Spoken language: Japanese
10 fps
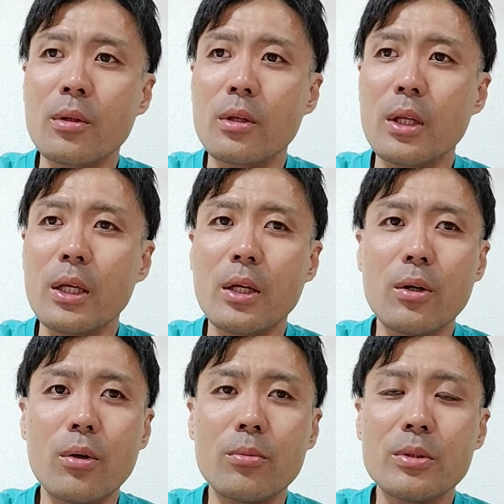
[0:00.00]
で
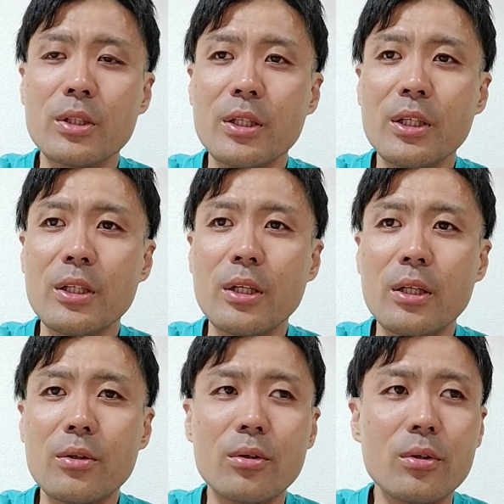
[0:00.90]
お店にあ
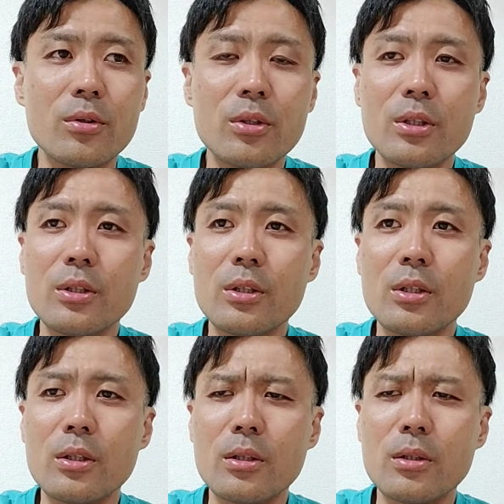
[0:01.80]
の 2,
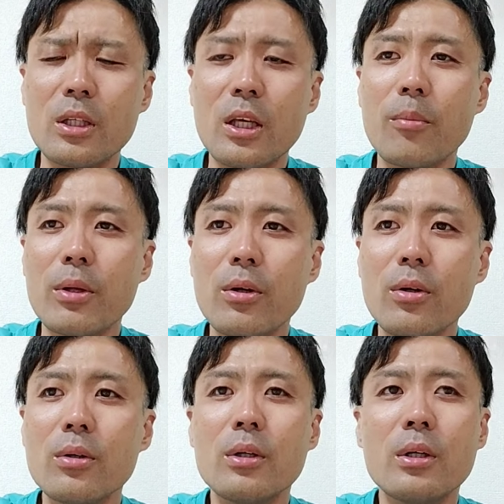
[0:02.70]
2件目
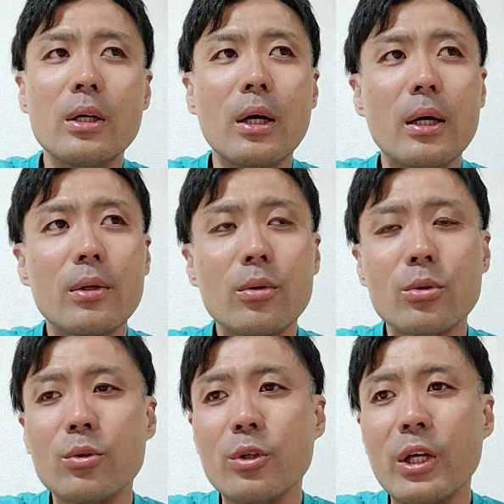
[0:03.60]
のあのお
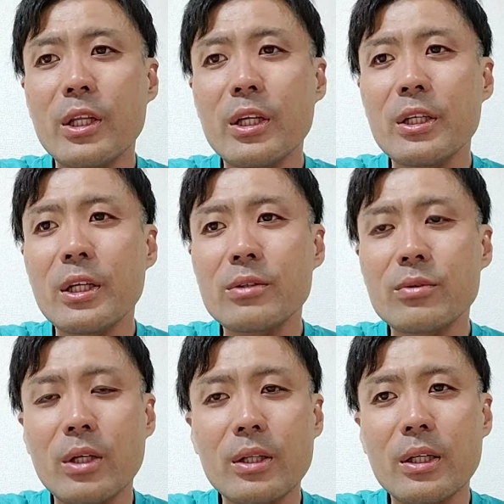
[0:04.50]
届けできな
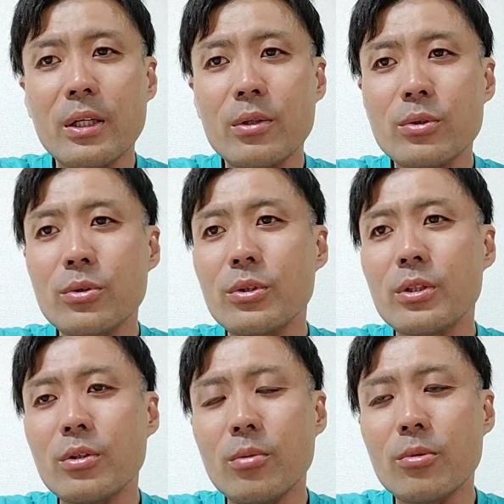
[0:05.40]
くなったあの商
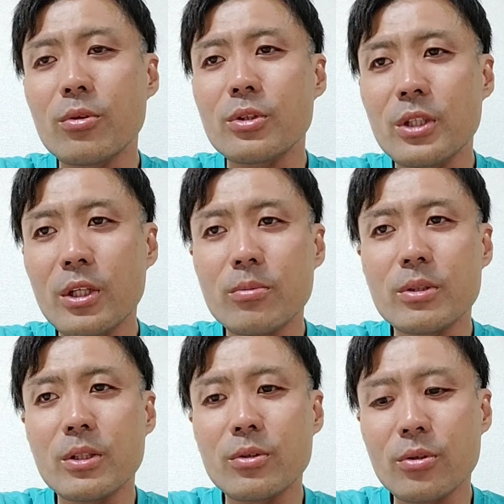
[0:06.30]
品を戻してお
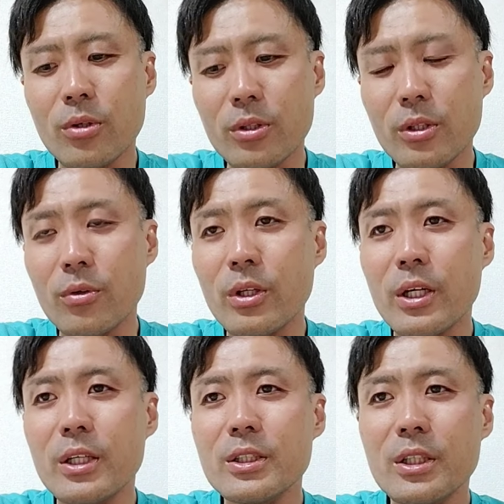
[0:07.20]
店の人にお
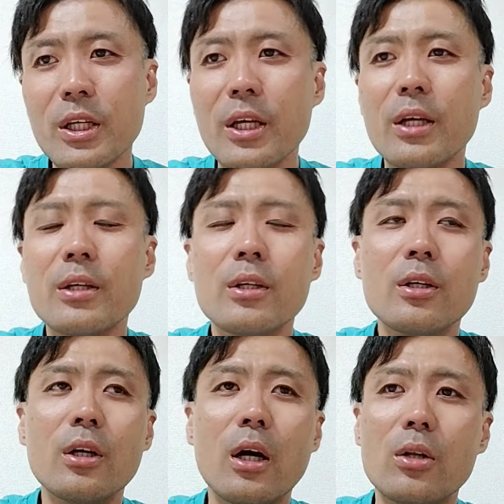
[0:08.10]
願いして
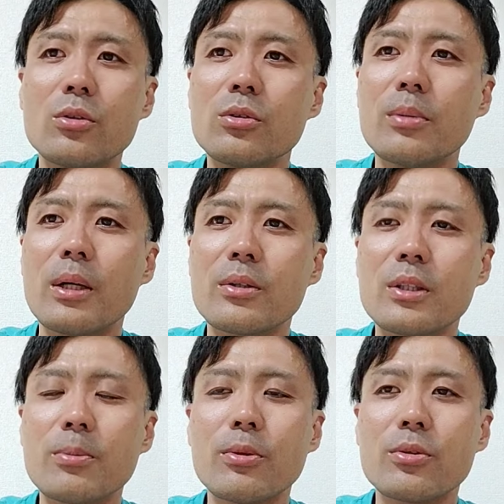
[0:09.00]
あのバーの
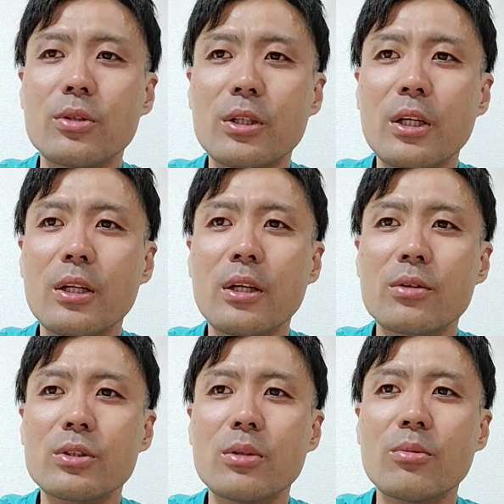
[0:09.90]
サポートに連
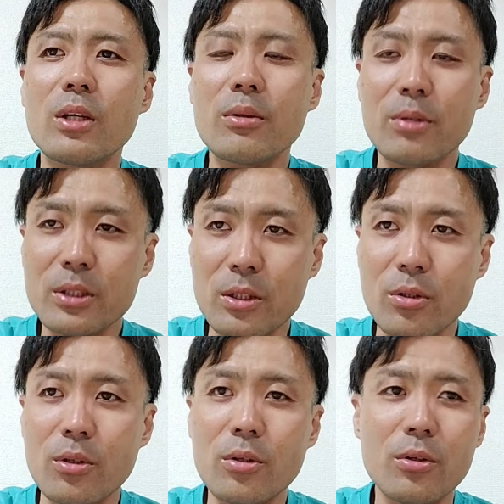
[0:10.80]
絡してもらいました
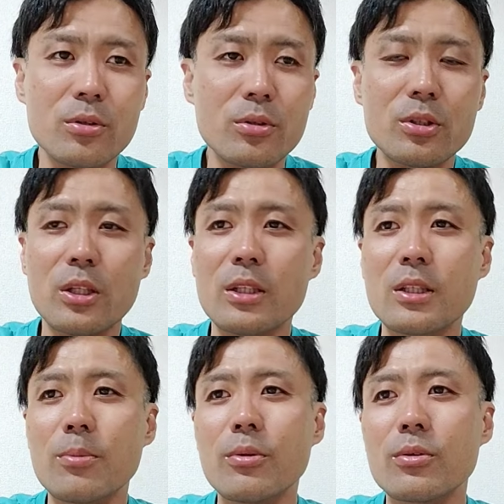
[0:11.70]
とそしたら
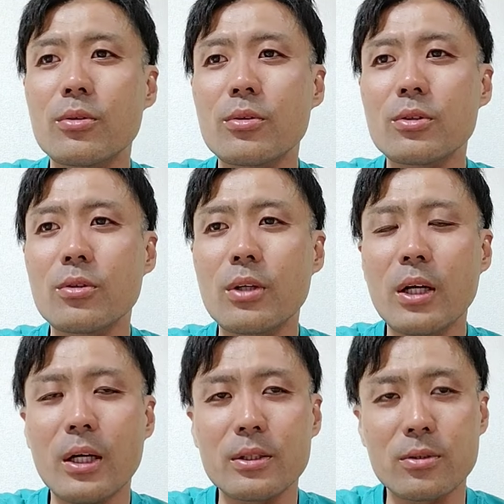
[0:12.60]
サポートの人
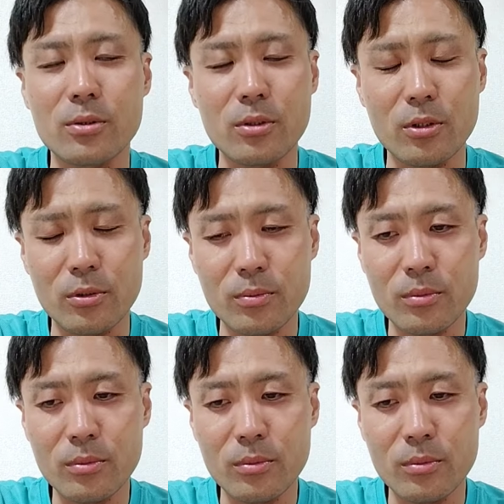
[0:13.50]
がその